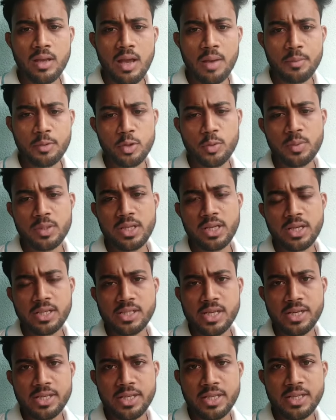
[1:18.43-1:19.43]
আমি তোমাদেরকে
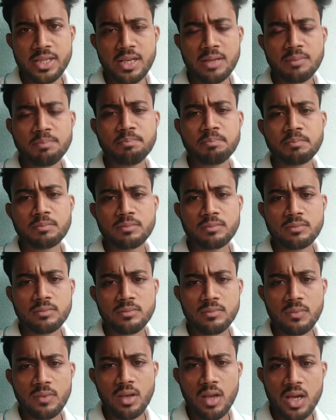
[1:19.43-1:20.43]
জানিয়ে দিলাম
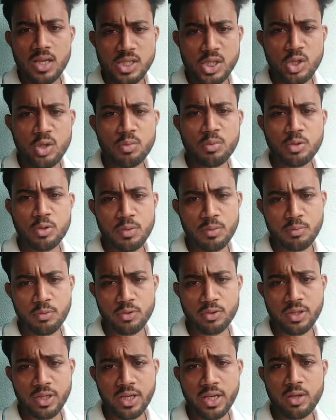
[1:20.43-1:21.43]
আশা করবো তোমরা
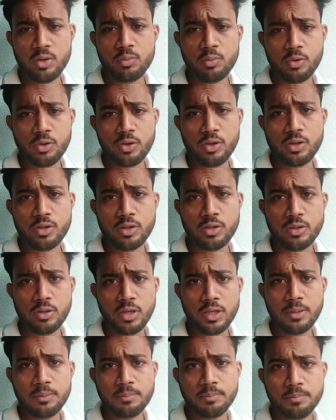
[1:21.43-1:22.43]
প্রত্যেকেই উপকৃত
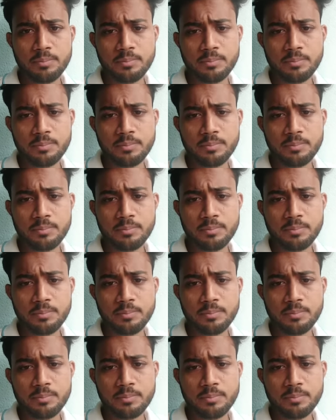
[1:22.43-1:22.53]
হলে